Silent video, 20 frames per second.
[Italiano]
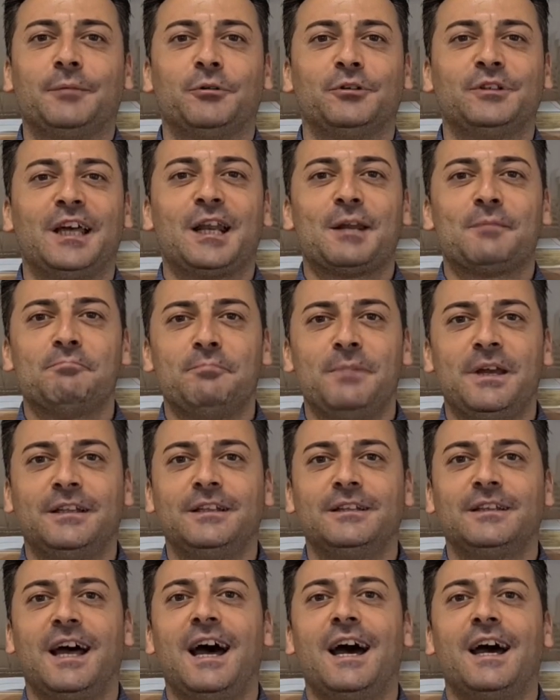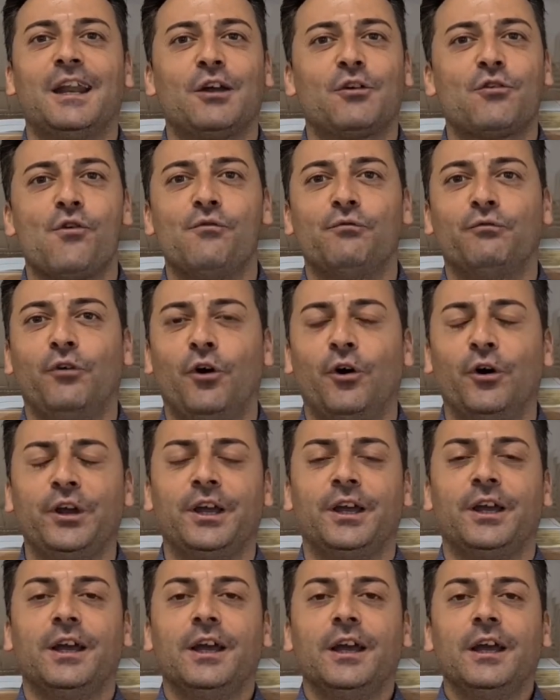di poter meditare con
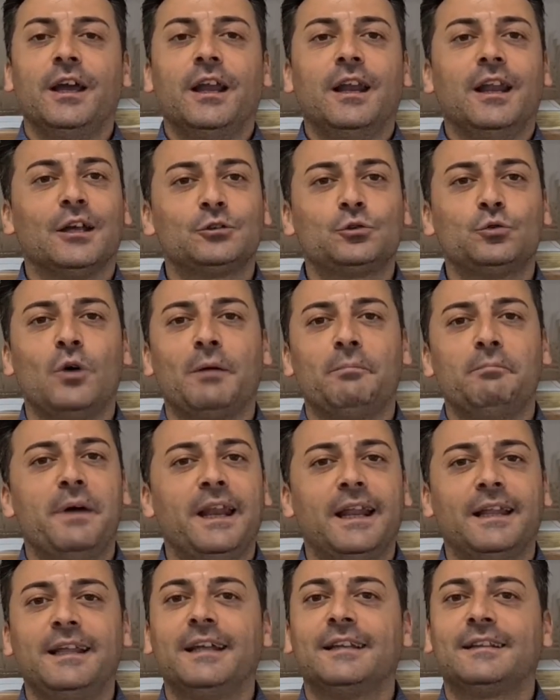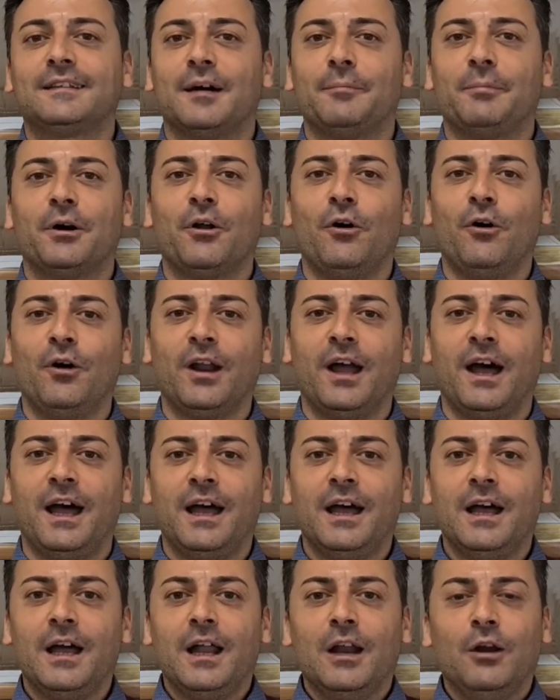voi la sua benedetta
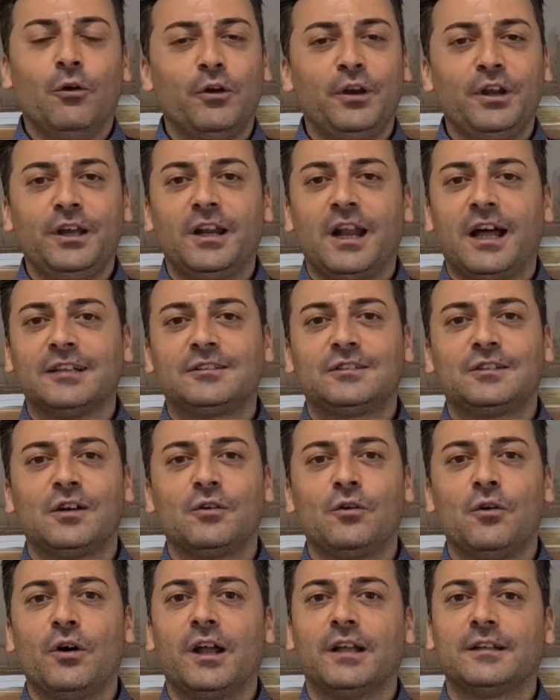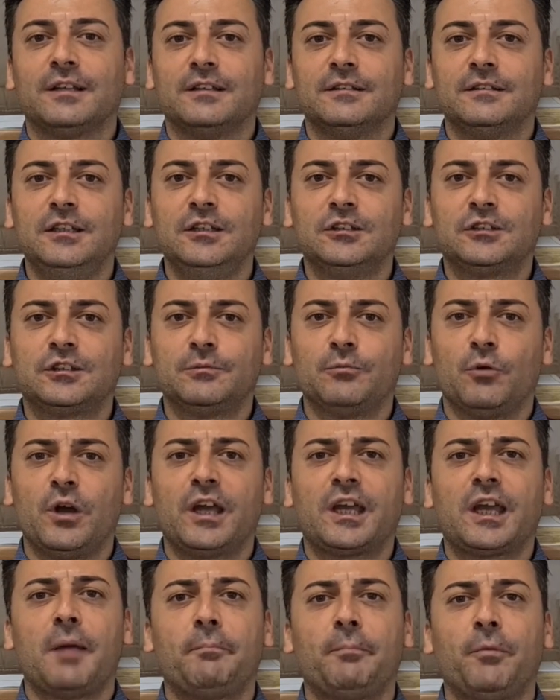parola. Lo ringrazio ancora tantissimo
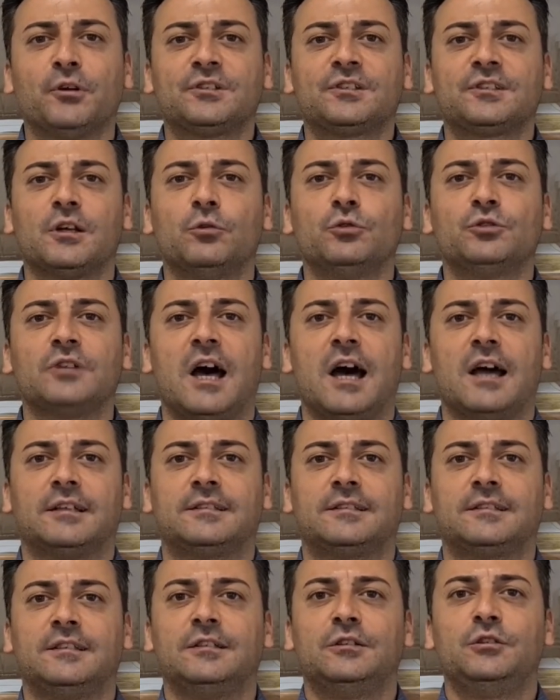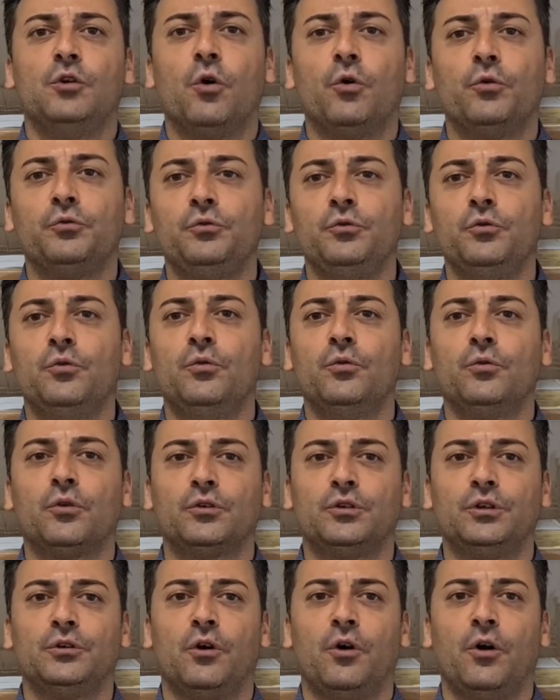e che possa usarsi di
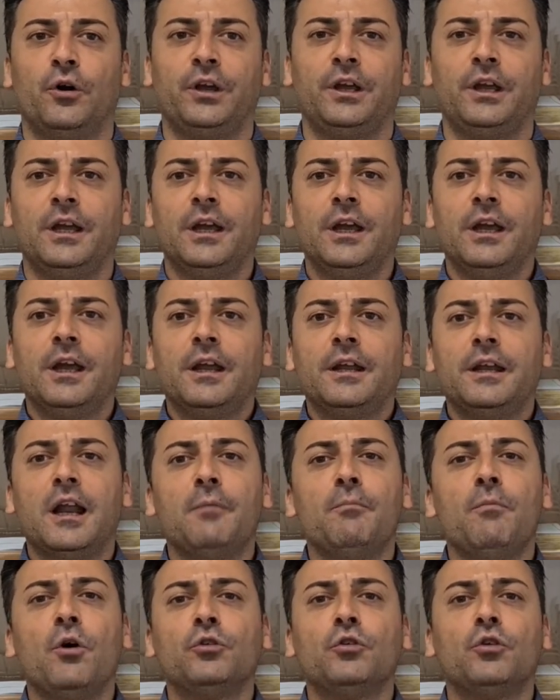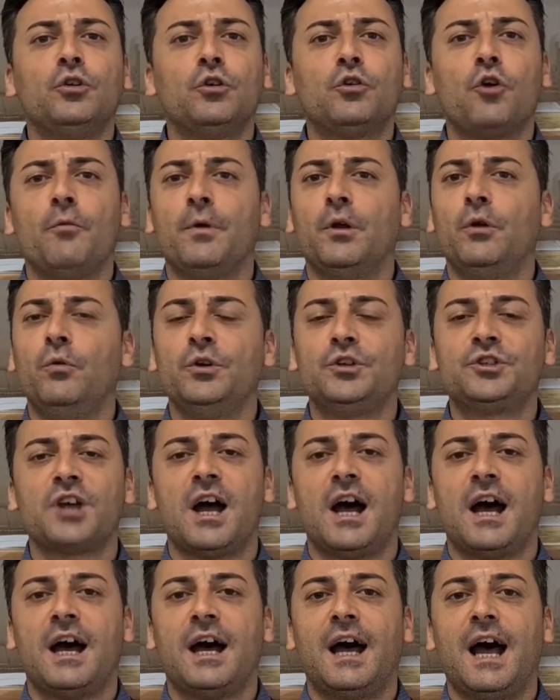ognuno di noi nel modo di come lui
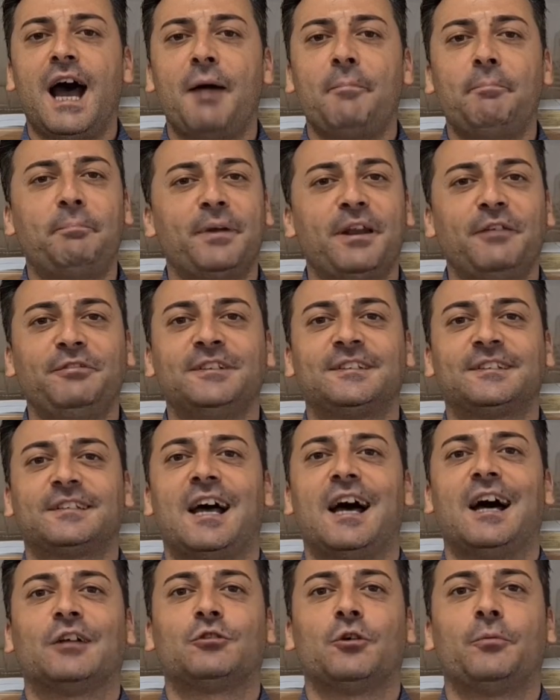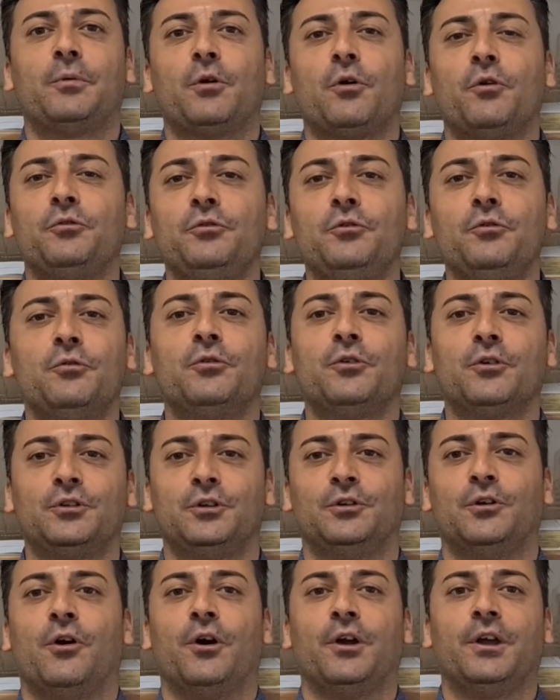già ha prefissato per ognuno
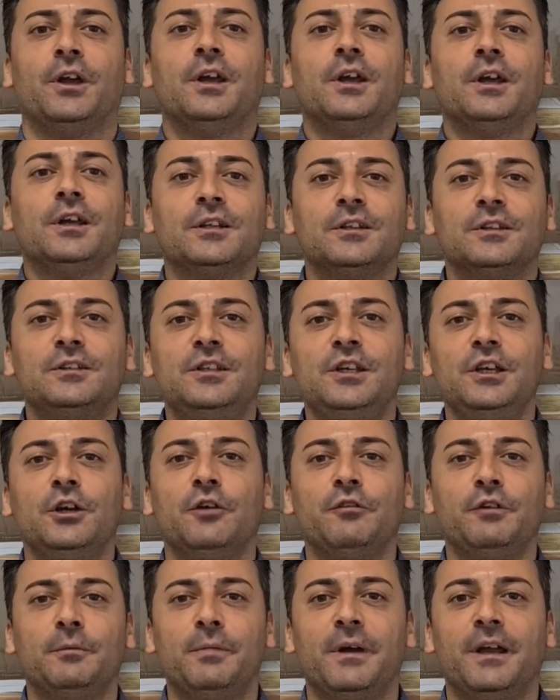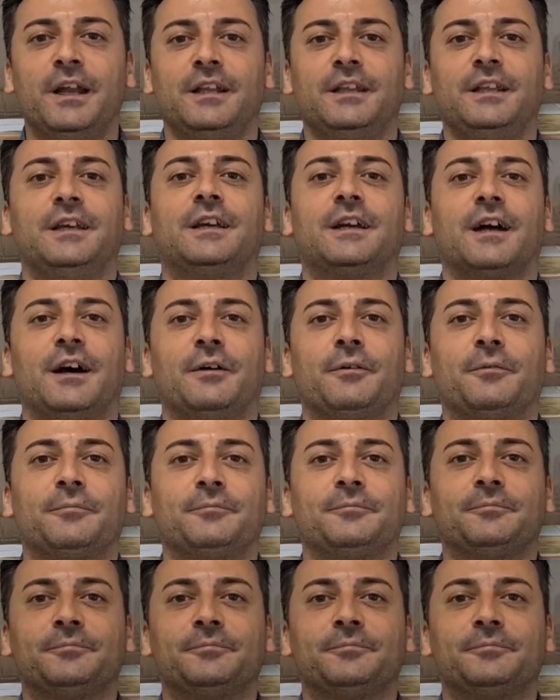di noi. Dio vi benedica.